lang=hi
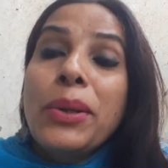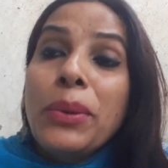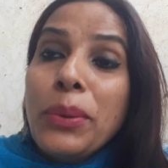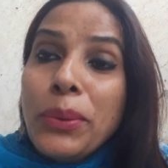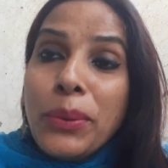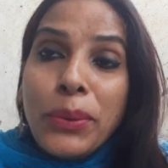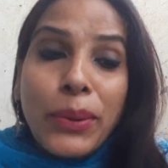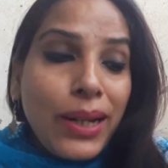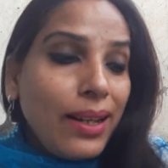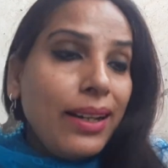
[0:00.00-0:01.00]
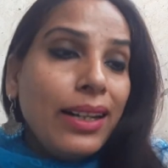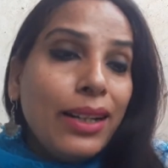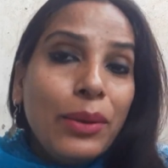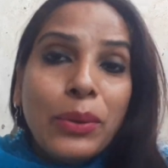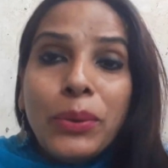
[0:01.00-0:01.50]
तो अलग
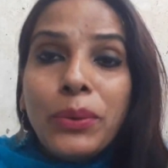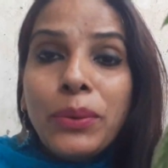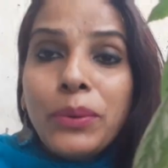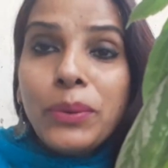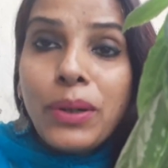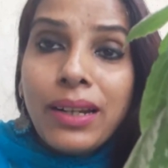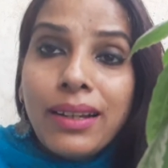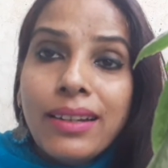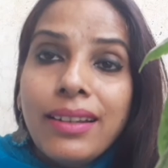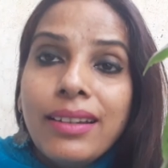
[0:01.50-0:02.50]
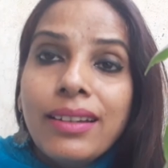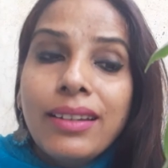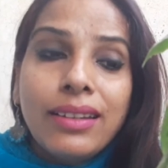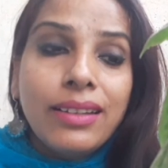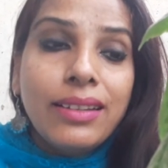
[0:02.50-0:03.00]
अलग लोगों को अलग
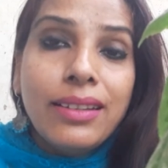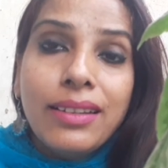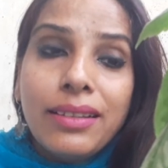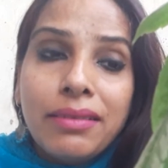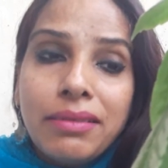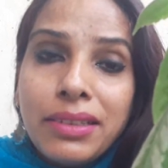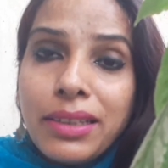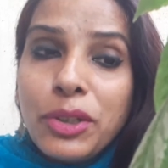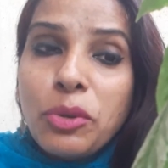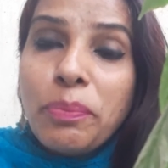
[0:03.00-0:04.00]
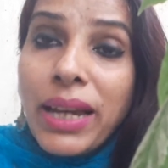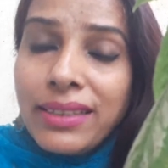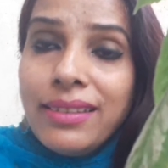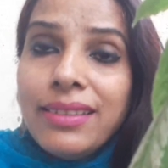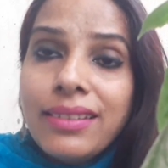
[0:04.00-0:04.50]
अलग इसके जो
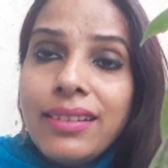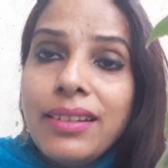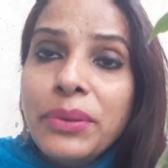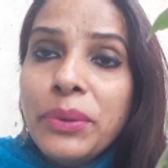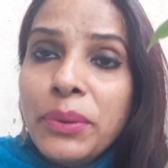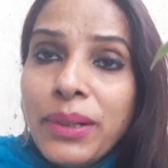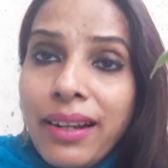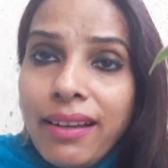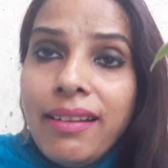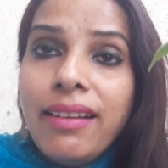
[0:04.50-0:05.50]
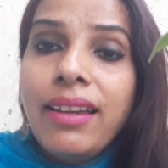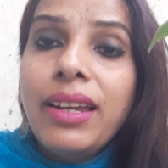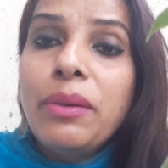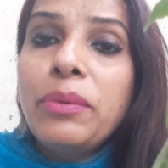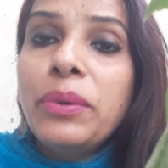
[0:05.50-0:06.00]
पैचेस का जो कलर है
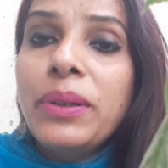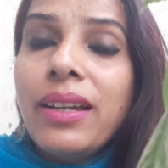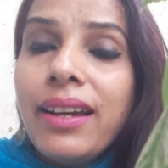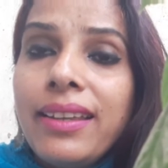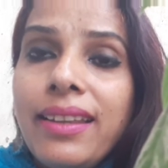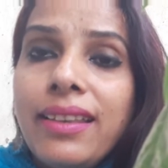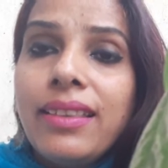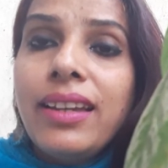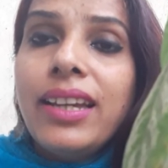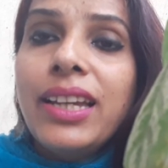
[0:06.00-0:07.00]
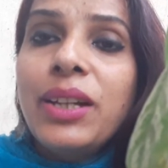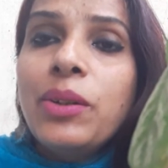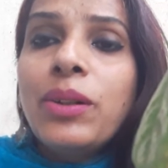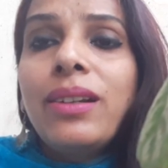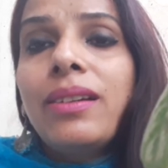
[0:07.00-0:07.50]
वो दिखाई देता है
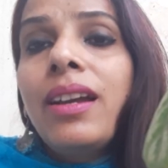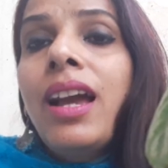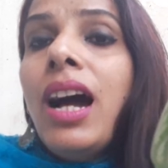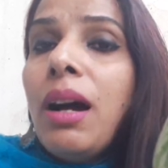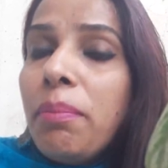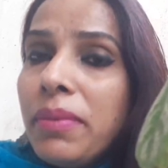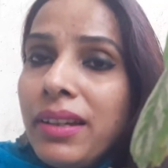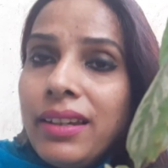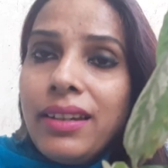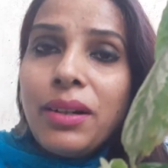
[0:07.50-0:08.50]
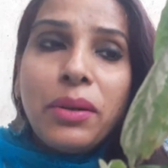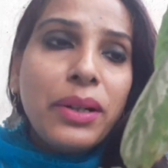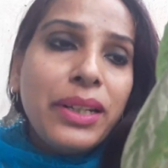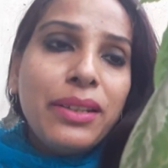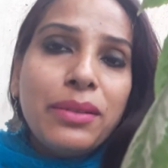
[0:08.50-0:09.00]
और अपने
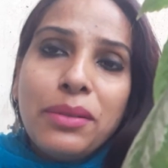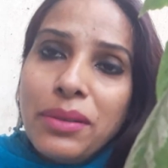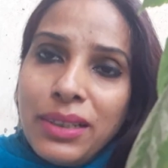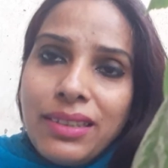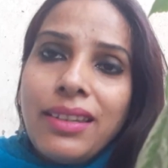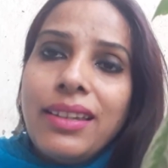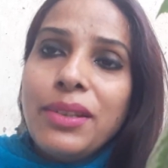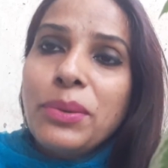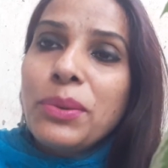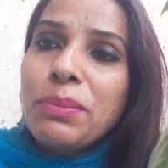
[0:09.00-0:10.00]
अकॉर्डिंग इसके जो